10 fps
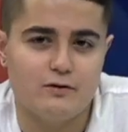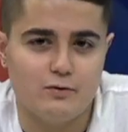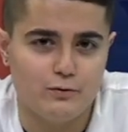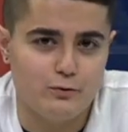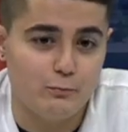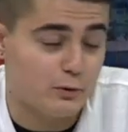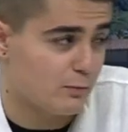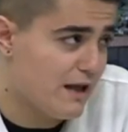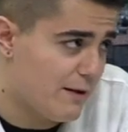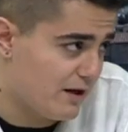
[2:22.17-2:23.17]
con un
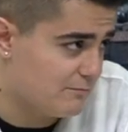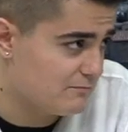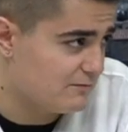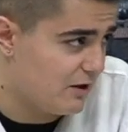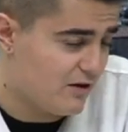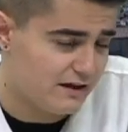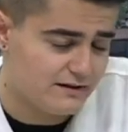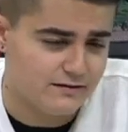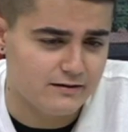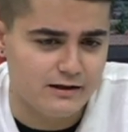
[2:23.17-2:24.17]
problema
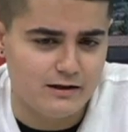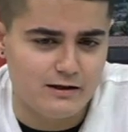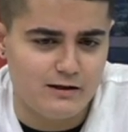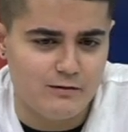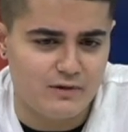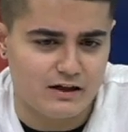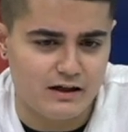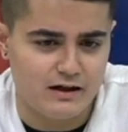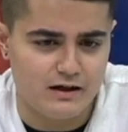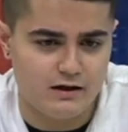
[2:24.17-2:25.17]
davanti
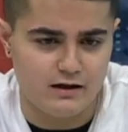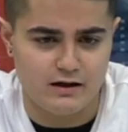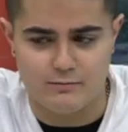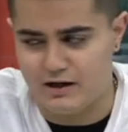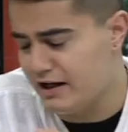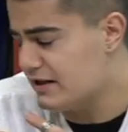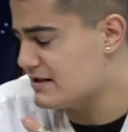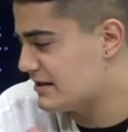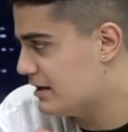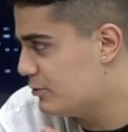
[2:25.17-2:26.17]
perché eh, Brian
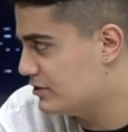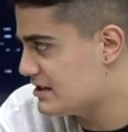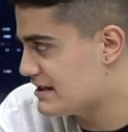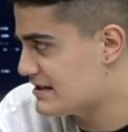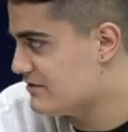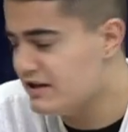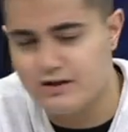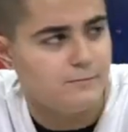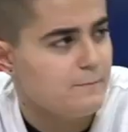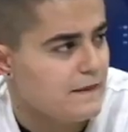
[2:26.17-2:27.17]
sta a Monte San
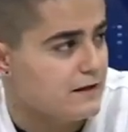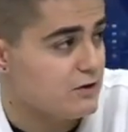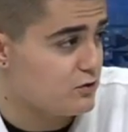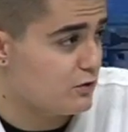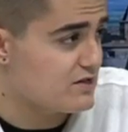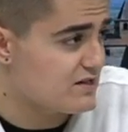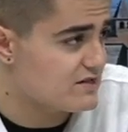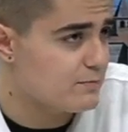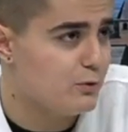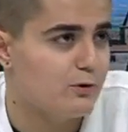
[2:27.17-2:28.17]
Savino, io sono di San
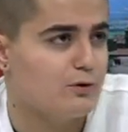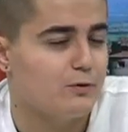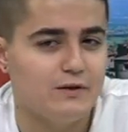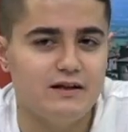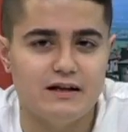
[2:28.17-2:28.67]
Sepolcro, quindi